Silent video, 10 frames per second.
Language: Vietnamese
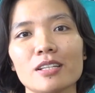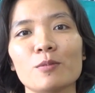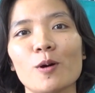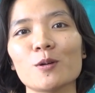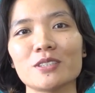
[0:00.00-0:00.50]

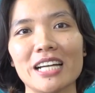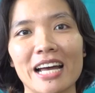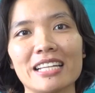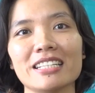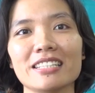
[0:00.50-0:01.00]
ủng hộ dự
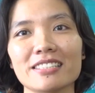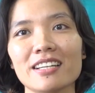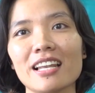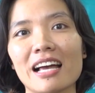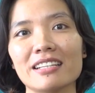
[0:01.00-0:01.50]
án thì
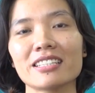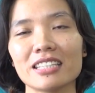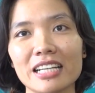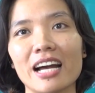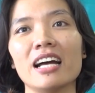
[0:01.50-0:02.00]
rất là nhiệt
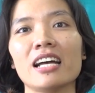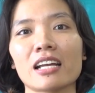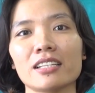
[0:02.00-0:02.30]
tình ạ.